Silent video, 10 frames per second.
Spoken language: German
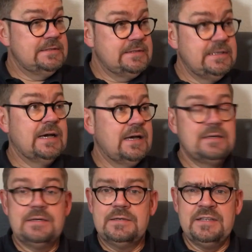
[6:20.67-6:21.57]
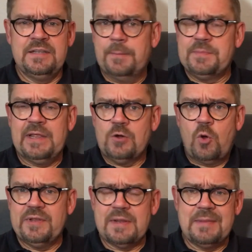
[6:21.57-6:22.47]
Ja, ich habe den,
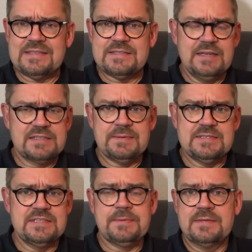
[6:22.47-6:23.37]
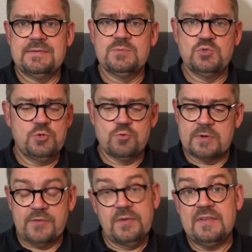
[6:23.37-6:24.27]
glaube ich, den letzten Jahr 2020, muss ich
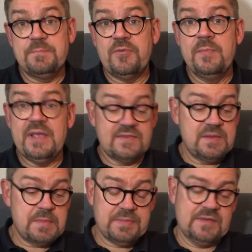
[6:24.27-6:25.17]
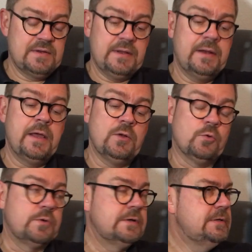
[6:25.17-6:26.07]
gucken, also ist für mich jetzt nicht mehr präsent in
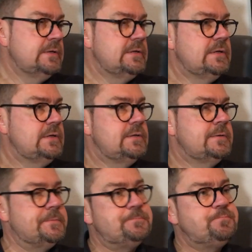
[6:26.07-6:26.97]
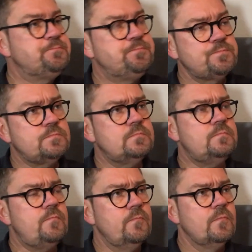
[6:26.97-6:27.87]
Erinnerung. Ähm,
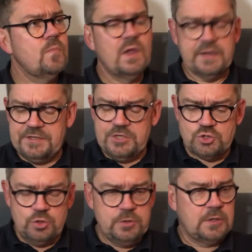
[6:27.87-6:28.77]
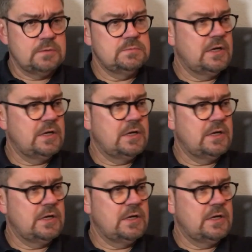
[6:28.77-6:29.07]
richtig schöner.